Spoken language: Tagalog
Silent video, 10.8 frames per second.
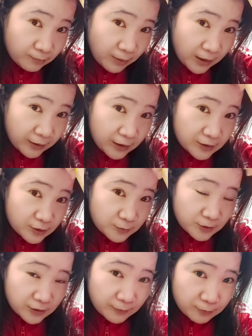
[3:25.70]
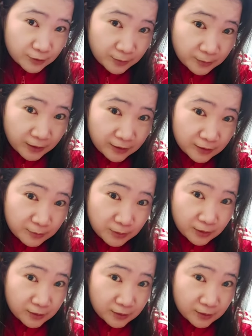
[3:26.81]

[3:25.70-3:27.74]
palike and subscribe po sa mga hindi pa